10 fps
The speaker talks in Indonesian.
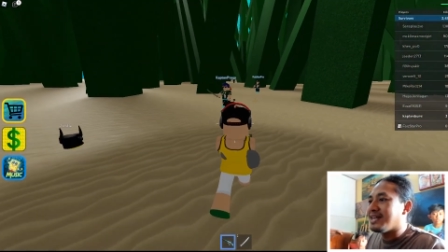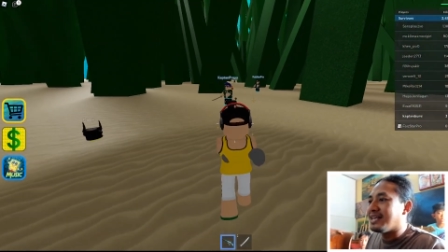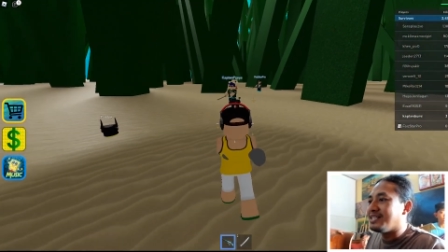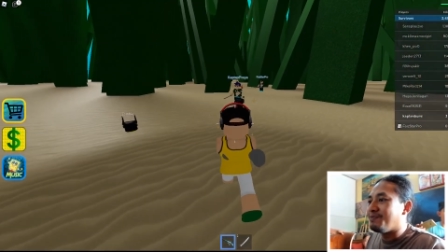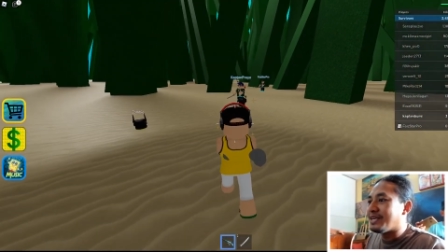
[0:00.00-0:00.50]

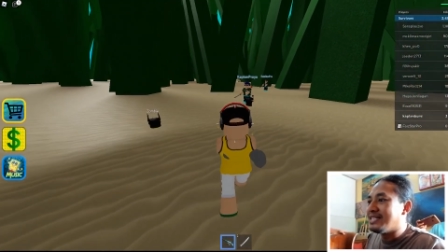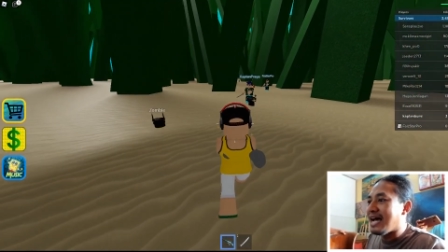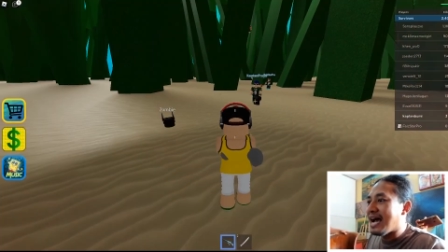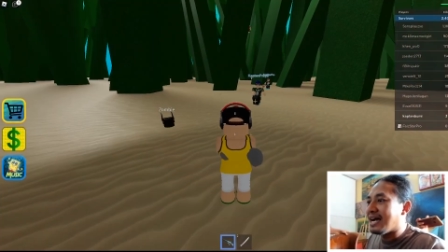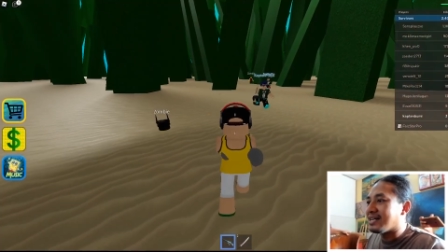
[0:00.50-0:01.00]
jangan di
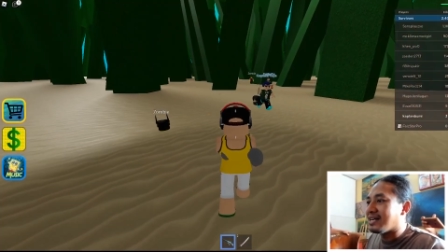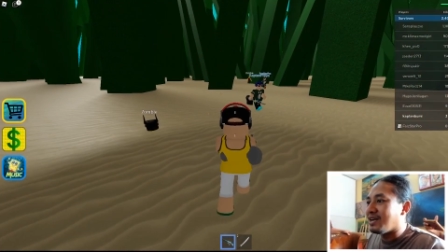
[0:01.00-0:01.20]
pedang.